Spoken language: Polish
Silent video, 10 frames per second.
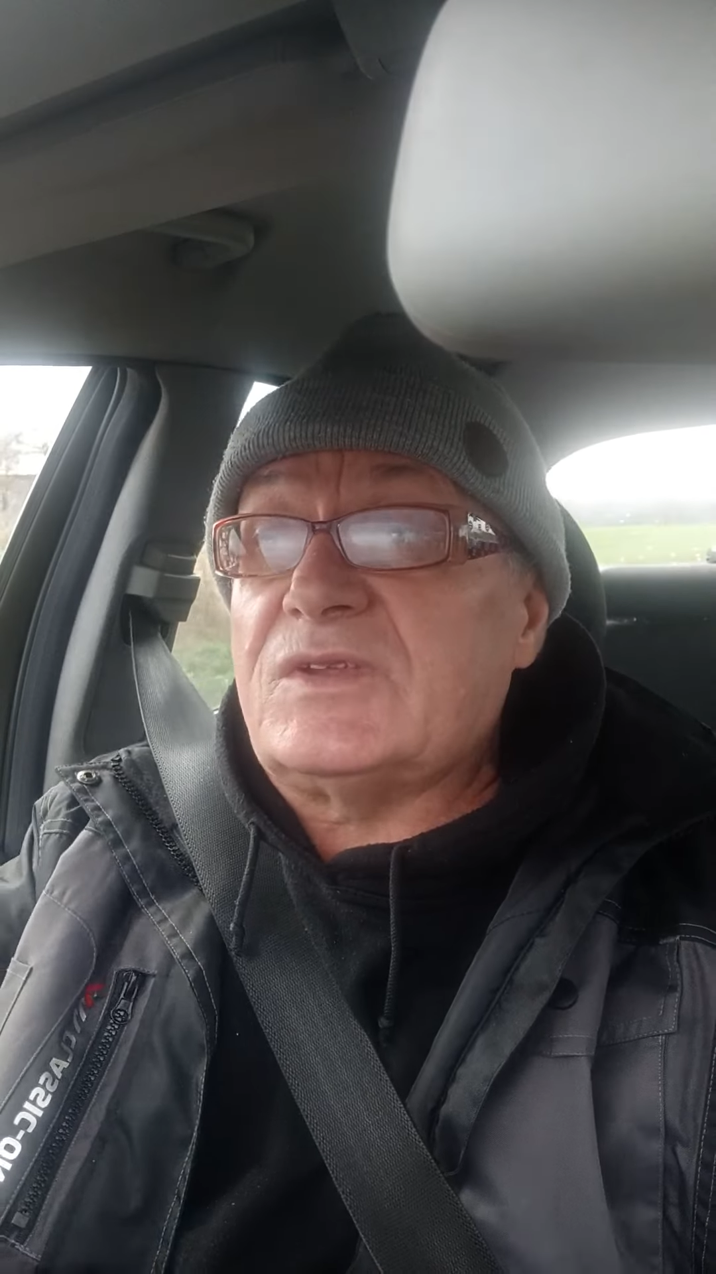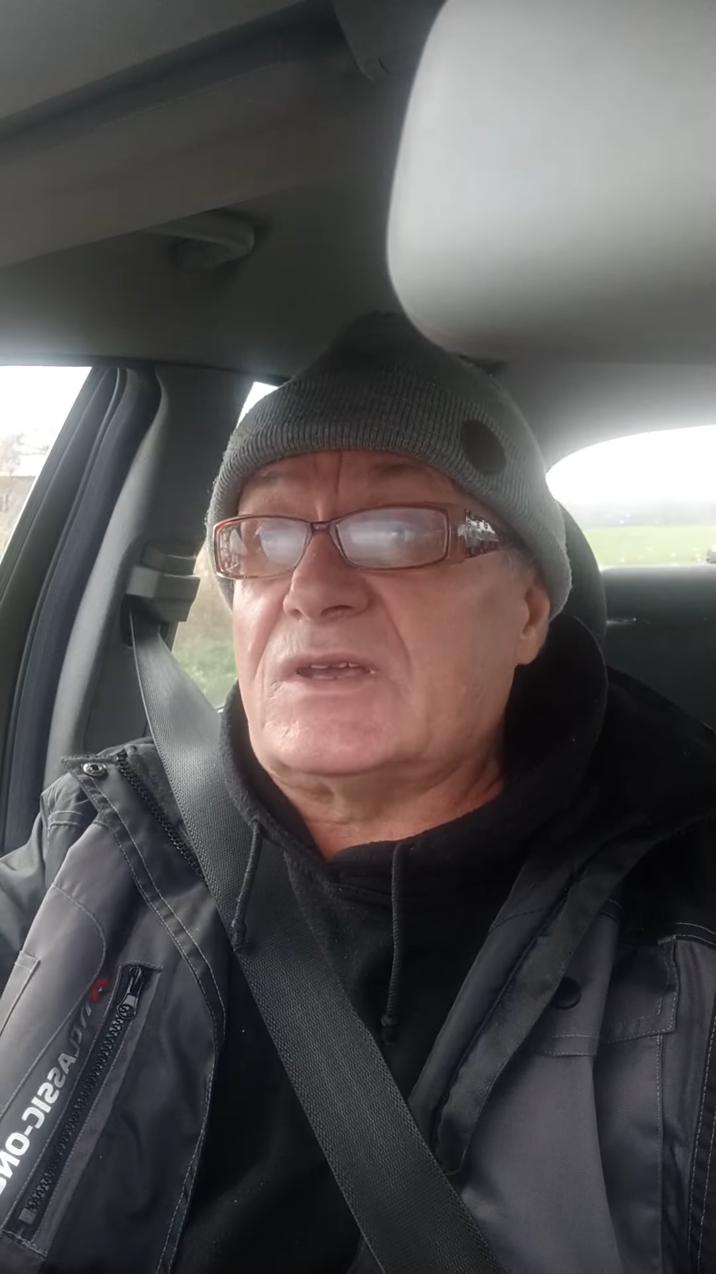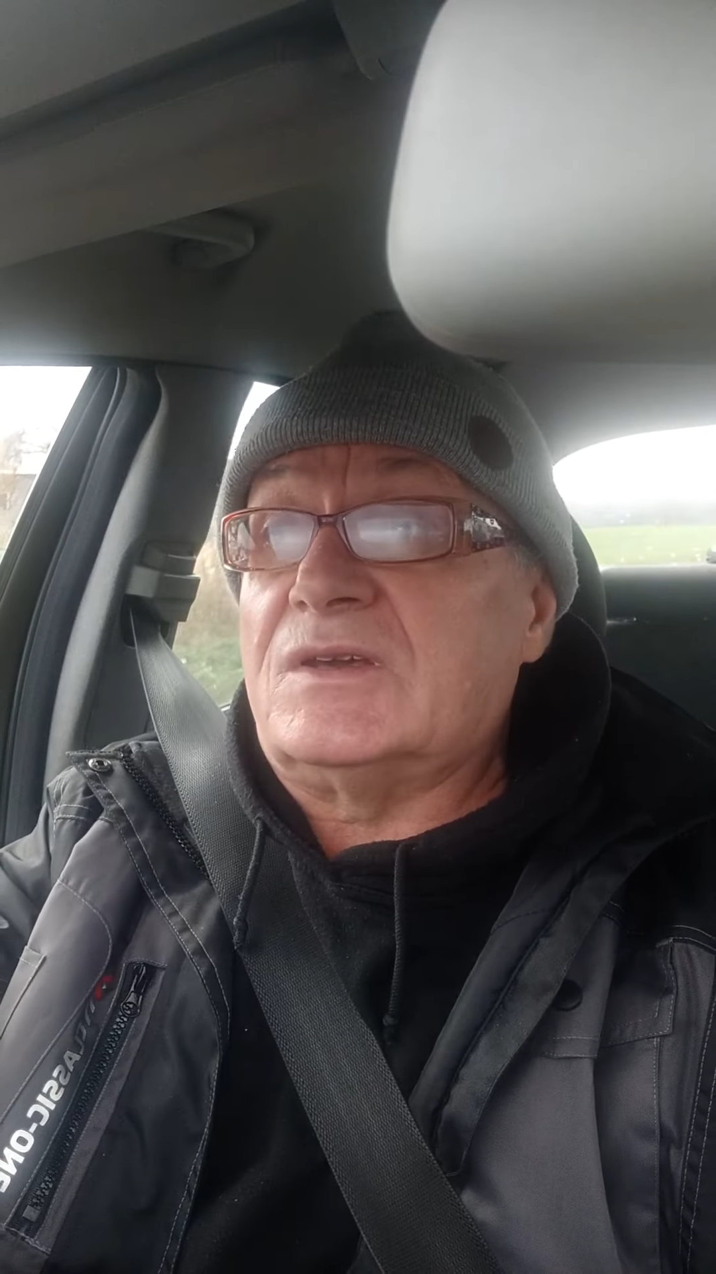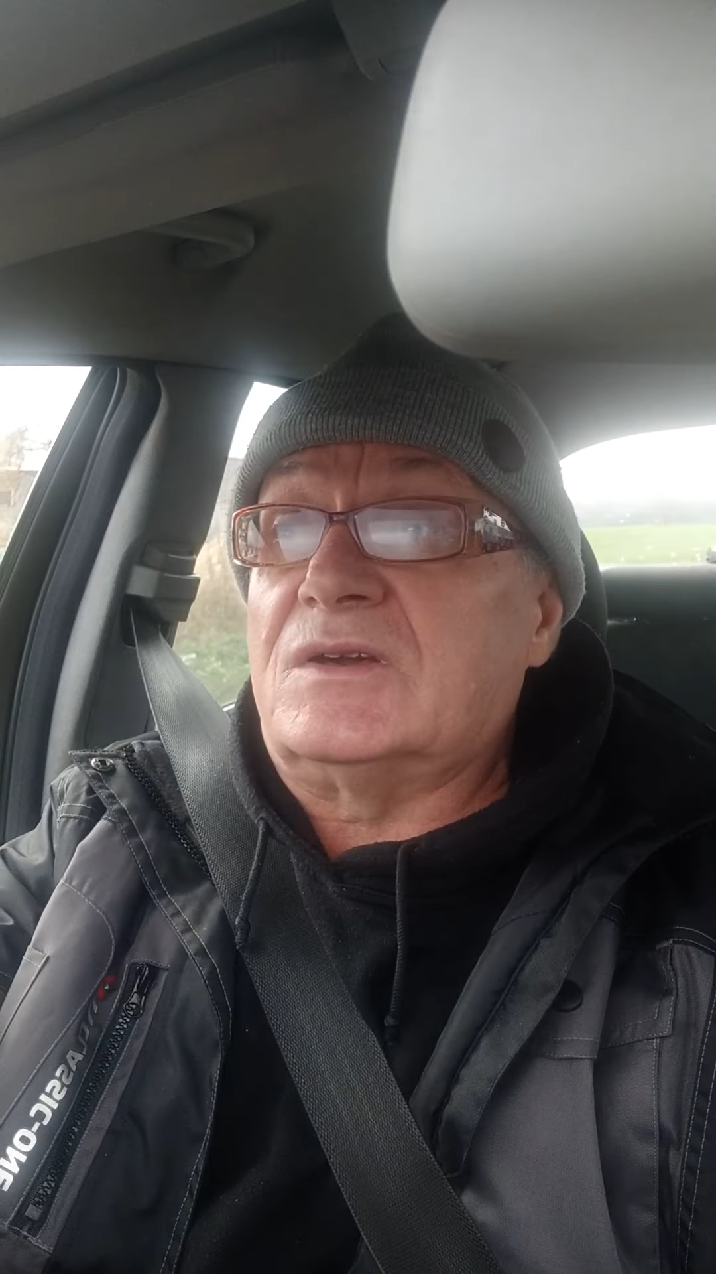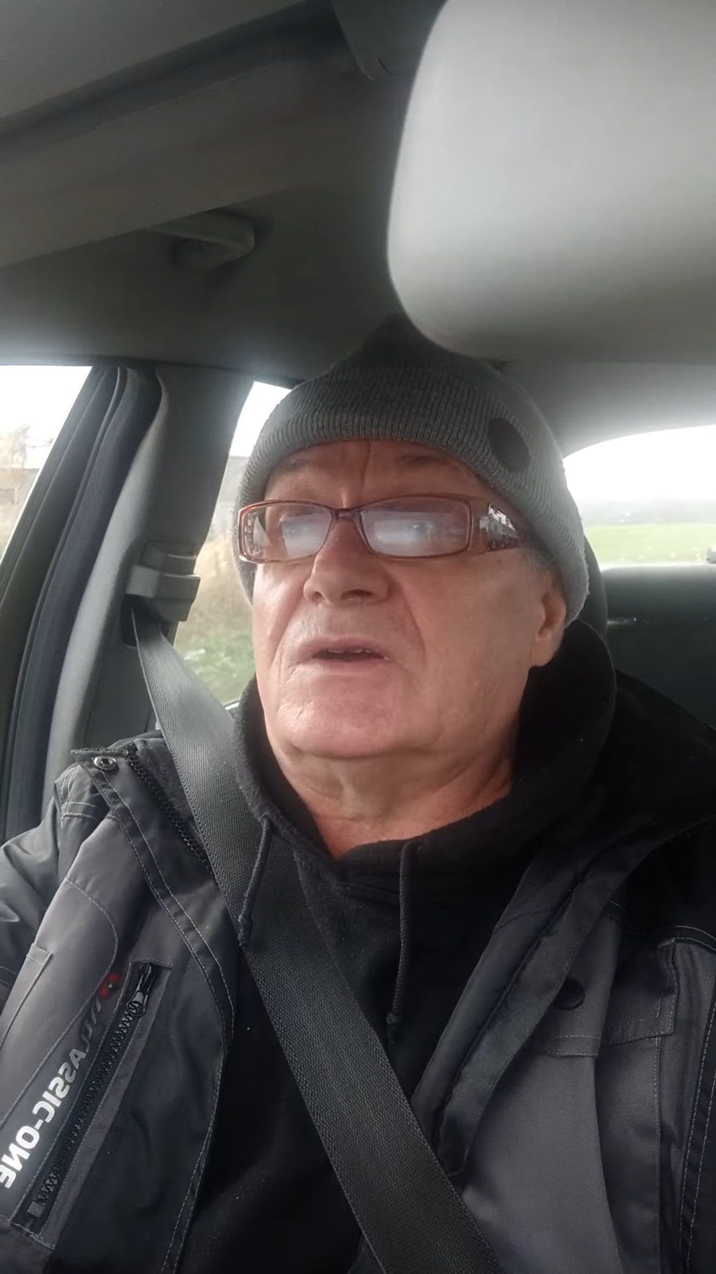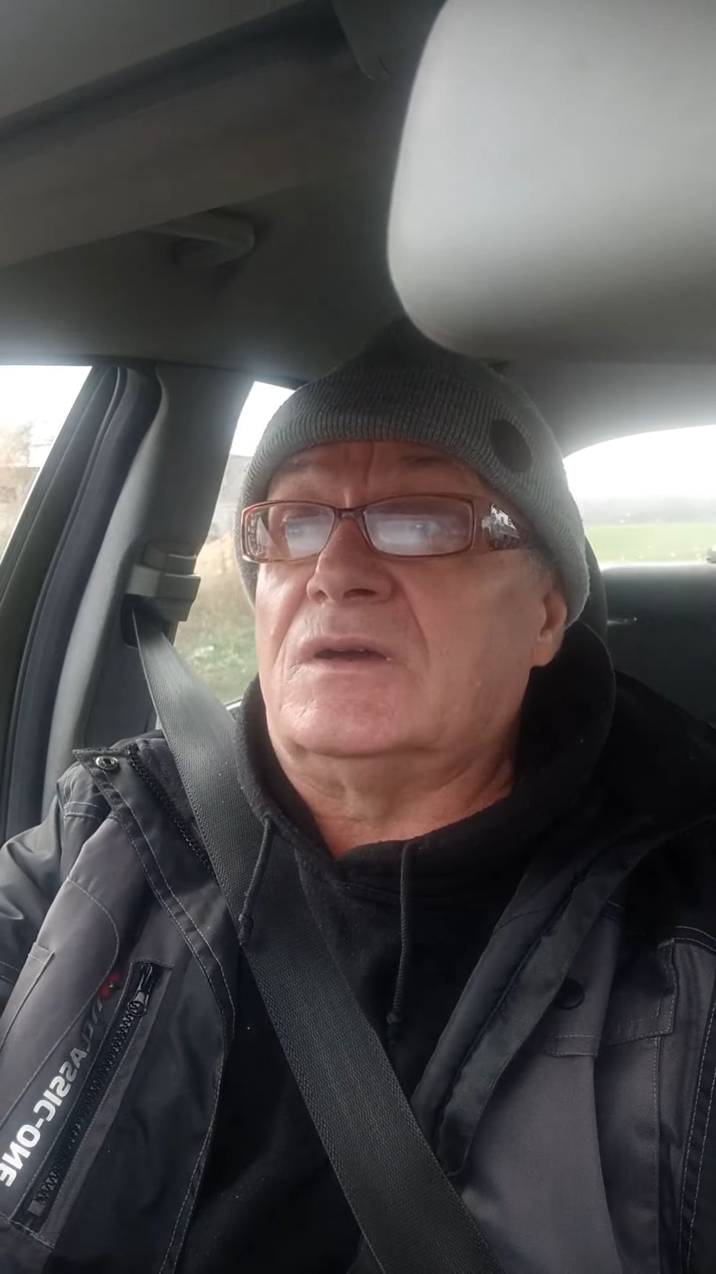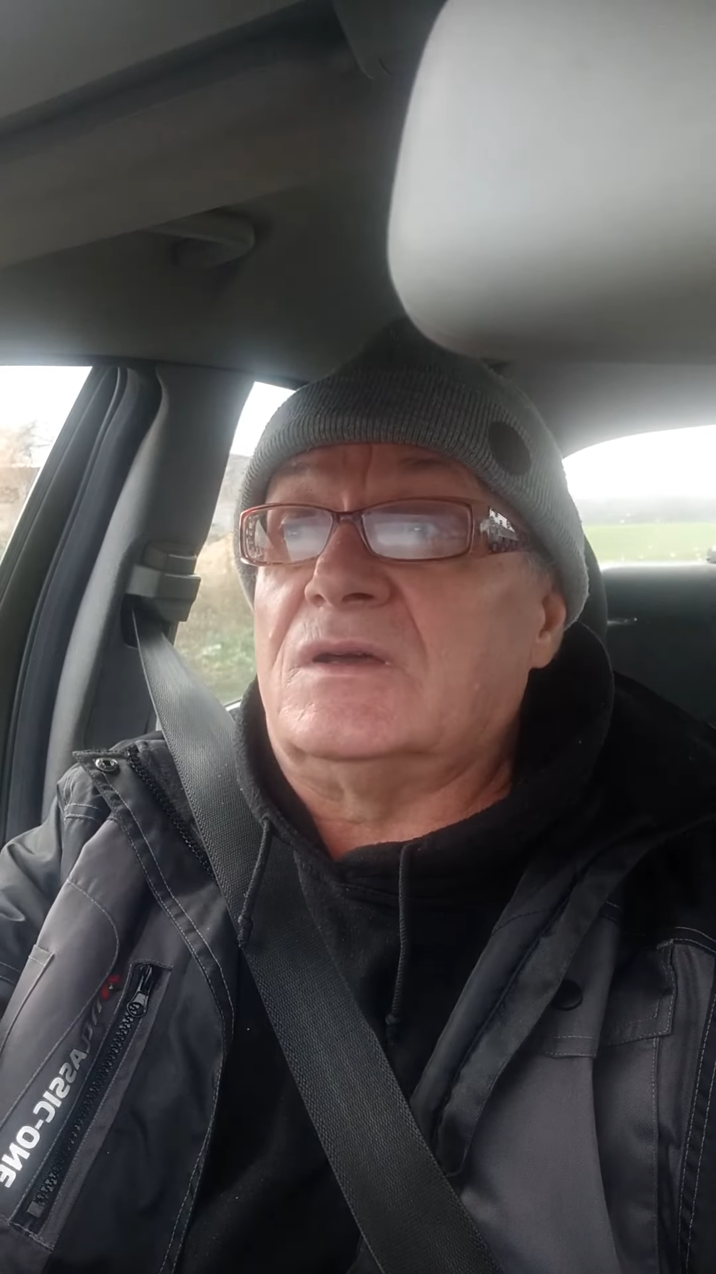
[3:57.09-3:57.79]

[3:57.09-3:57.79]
z takich